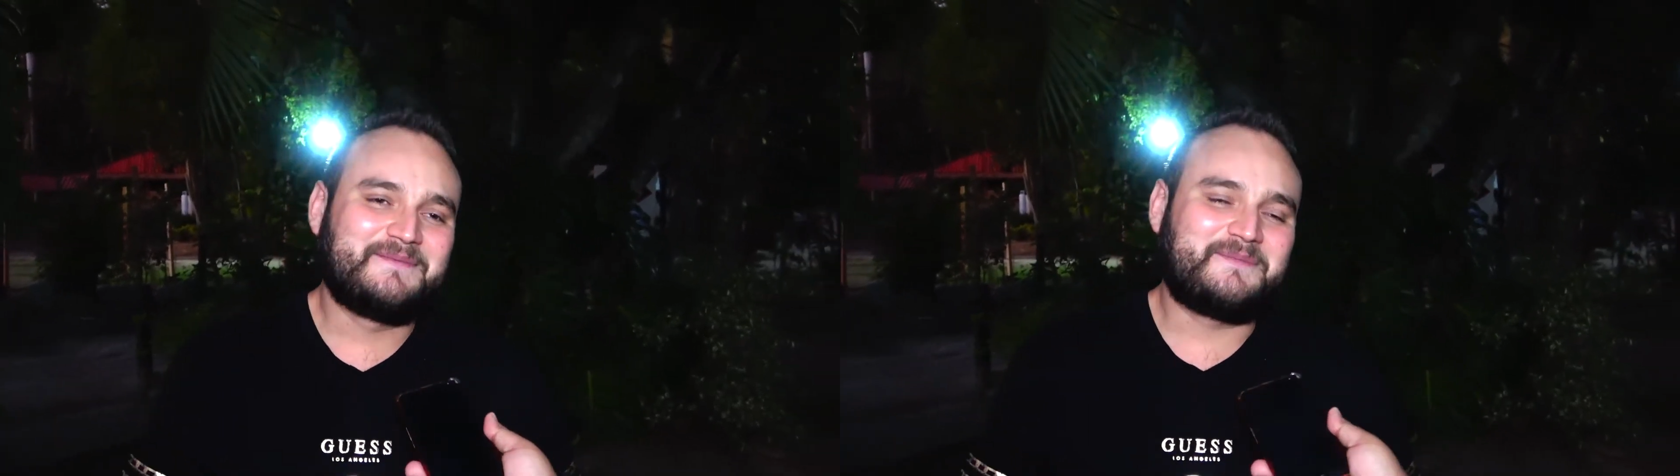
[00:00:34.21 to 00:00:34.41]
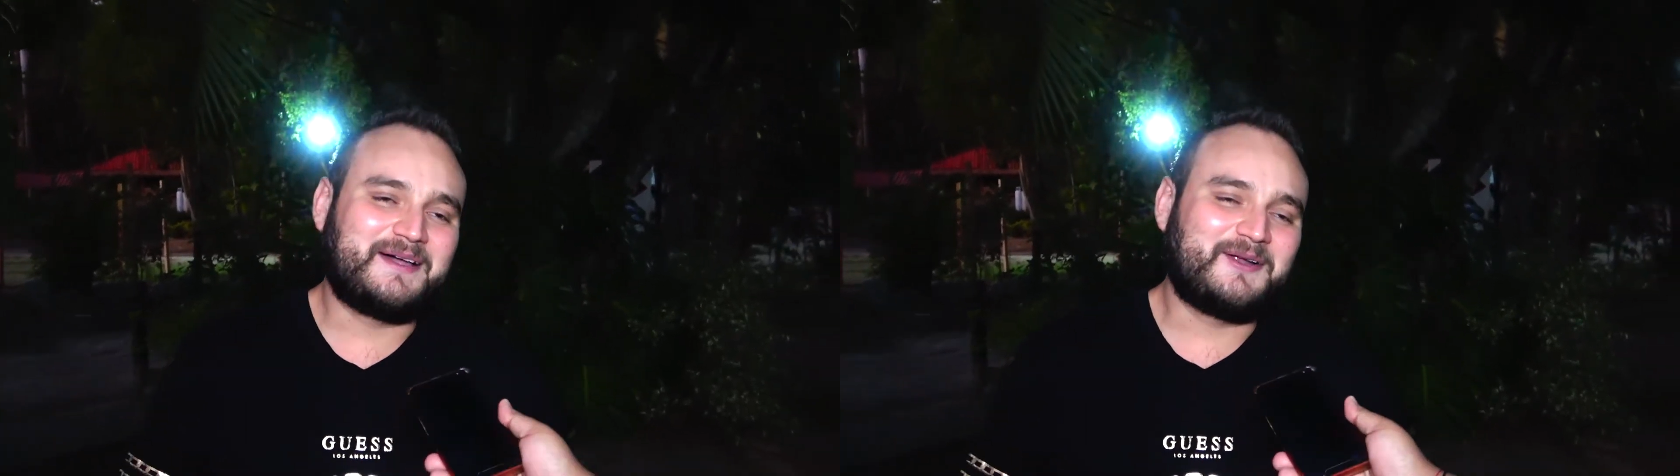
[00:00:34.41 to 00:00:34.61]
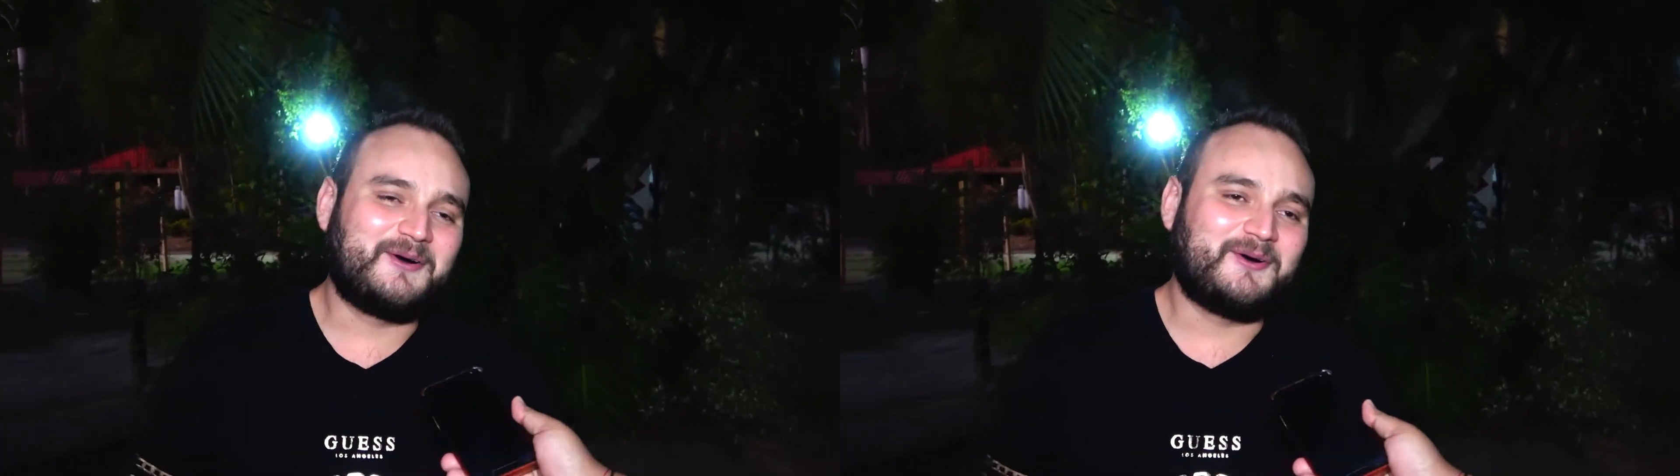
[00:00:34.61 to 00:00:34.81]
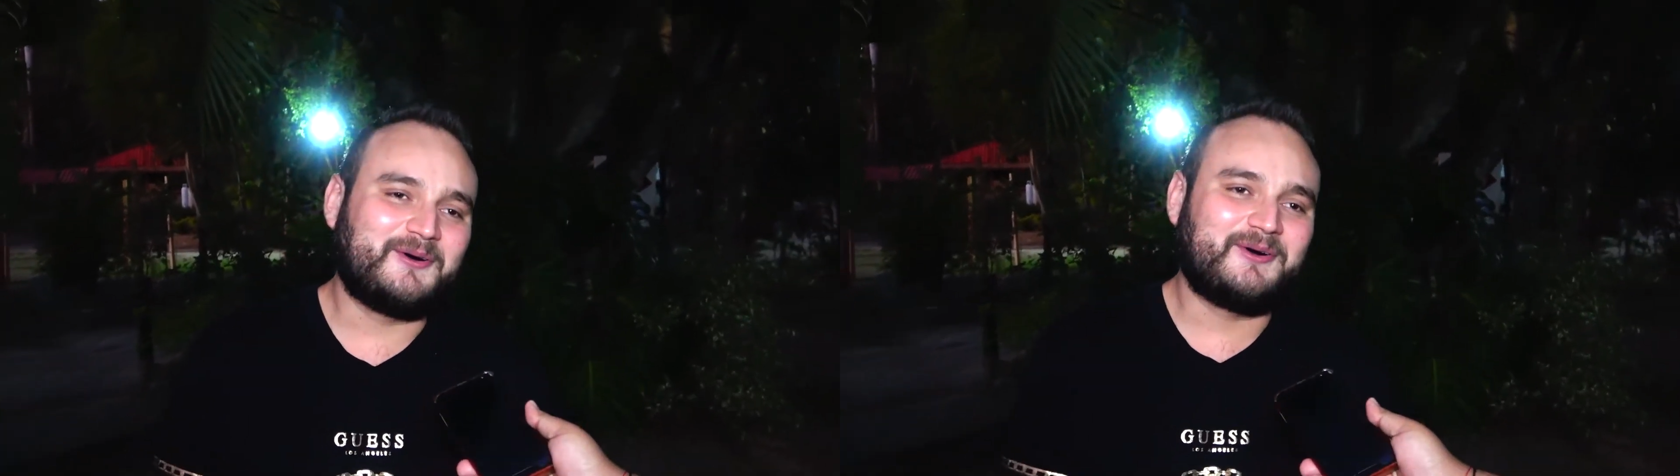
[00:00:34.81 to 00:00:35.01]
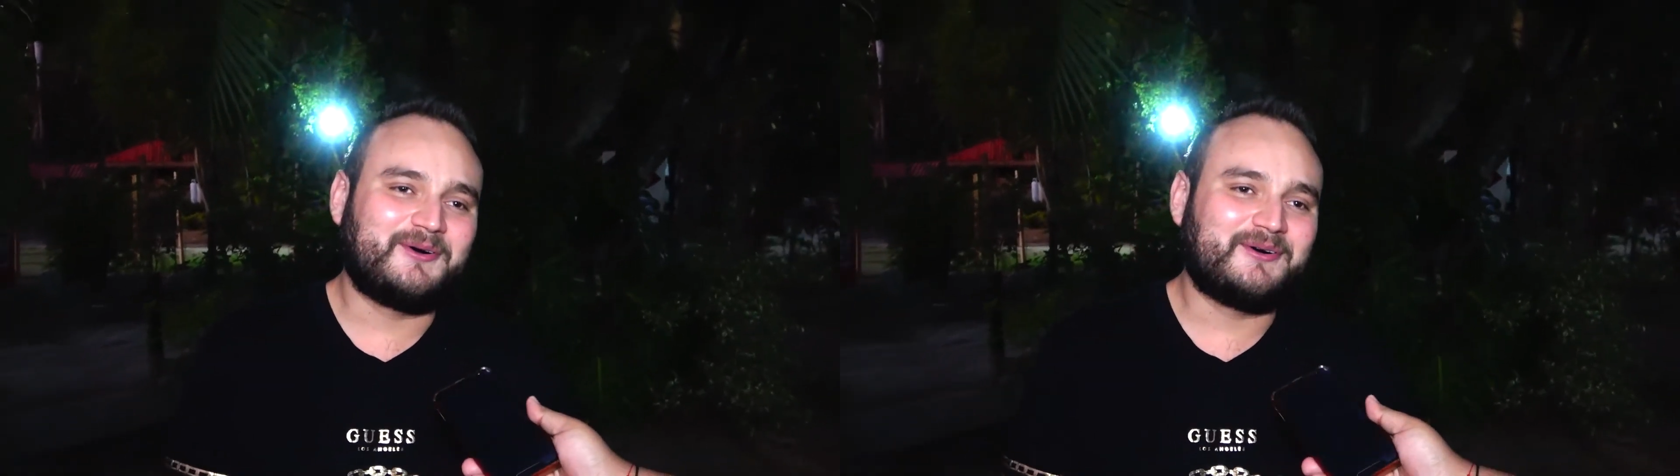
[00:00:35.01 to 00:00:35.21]

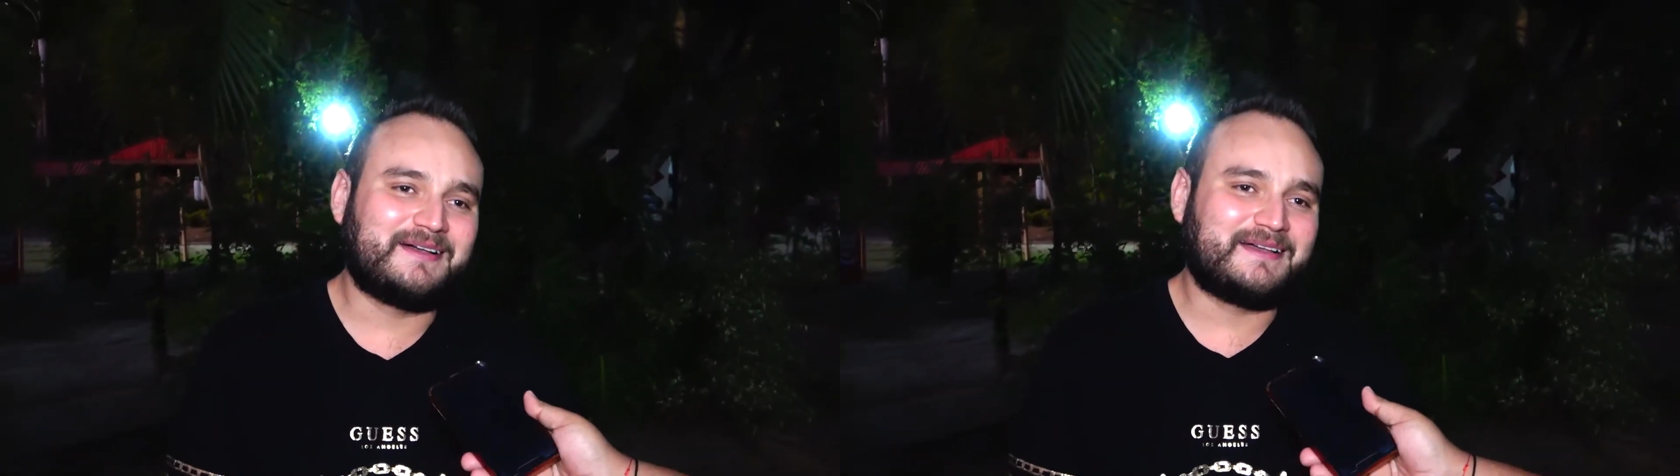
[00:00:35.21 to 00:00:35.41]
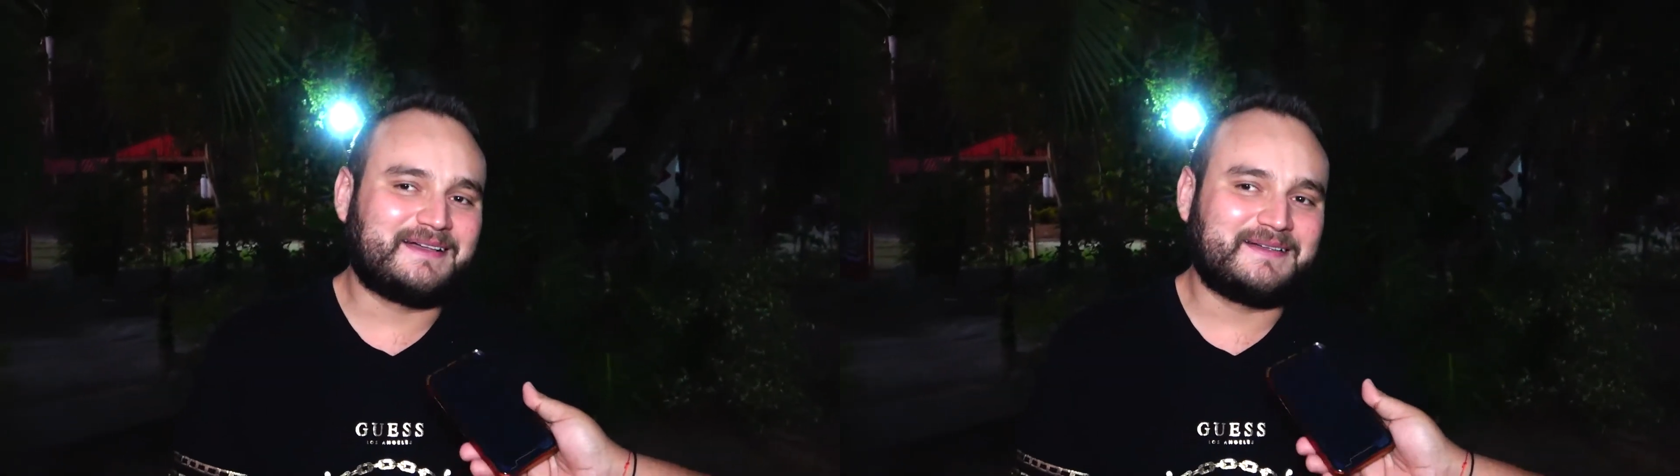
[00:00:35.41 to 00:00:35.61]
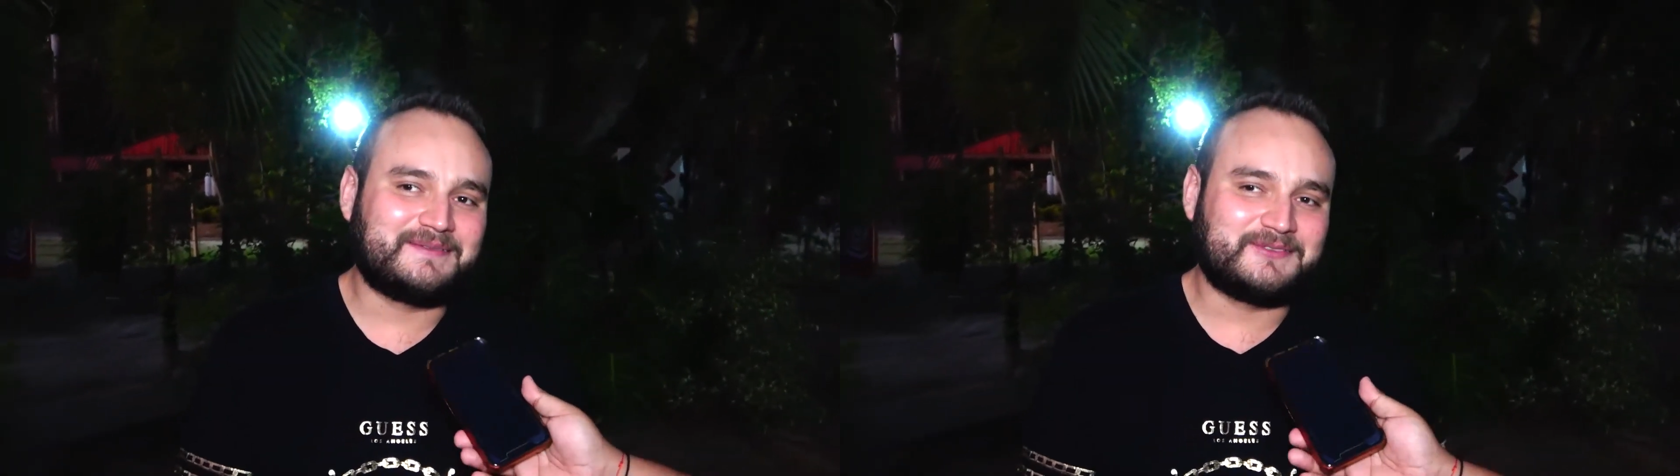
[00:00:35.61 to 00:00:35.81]
Pero eh,